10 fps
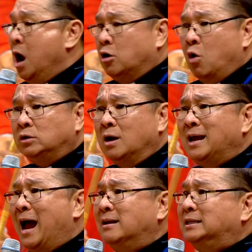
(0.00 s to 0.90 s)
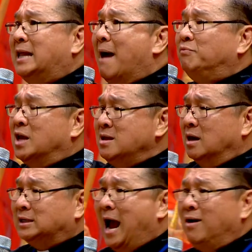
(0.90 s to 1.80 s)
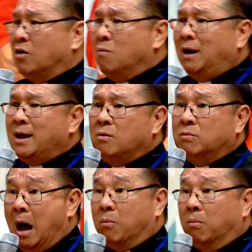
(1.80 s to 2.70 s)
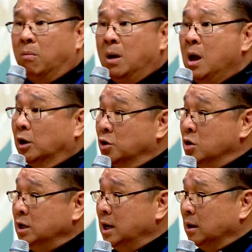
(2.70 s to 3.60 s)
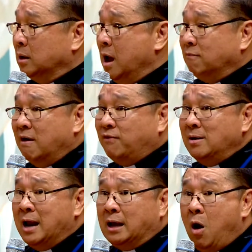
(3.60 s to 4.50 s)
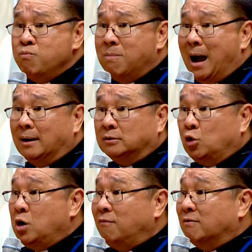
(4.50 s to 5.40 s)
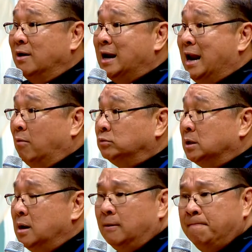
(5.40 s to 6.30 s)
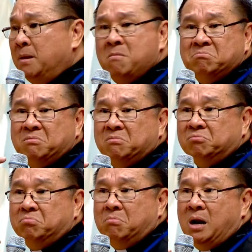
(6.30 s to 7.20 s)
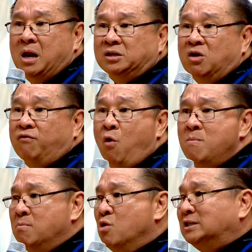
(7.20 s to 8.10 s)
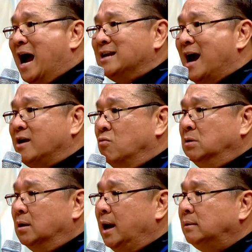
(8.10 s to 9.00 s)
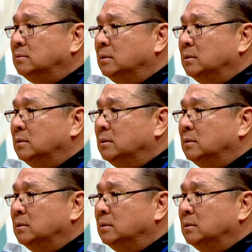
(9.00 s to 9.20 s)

Rồi tới cái anh làm chín giờ sáng nó cũng lấy cùng đồng. Đương nhiên về vấn đề công bằng, tôi nói về vấn đề lòng thương. Mình là triệu phú, mình muốn trả cho ai cũng được hết.